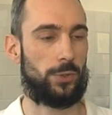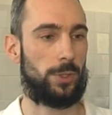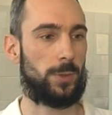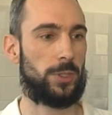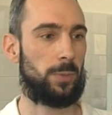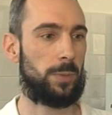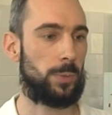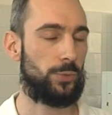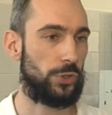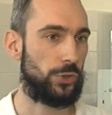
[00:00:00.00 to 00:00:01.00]
czyli osoby
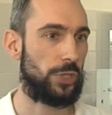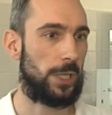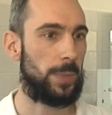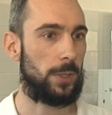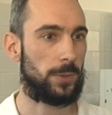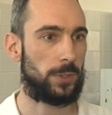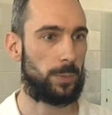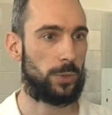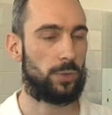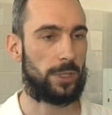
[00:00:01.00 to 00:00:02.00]
po przeszczepach,
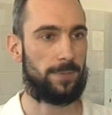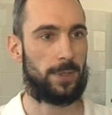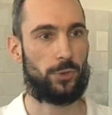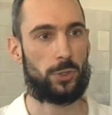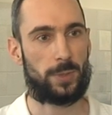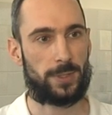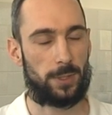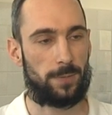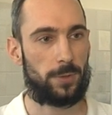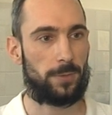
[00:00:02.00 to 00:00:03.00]
osoby, które walczyły z
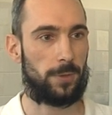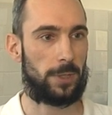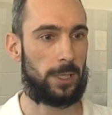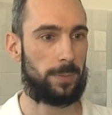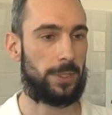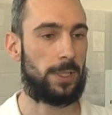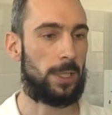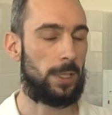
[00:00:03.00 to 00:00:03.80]
nowotworami,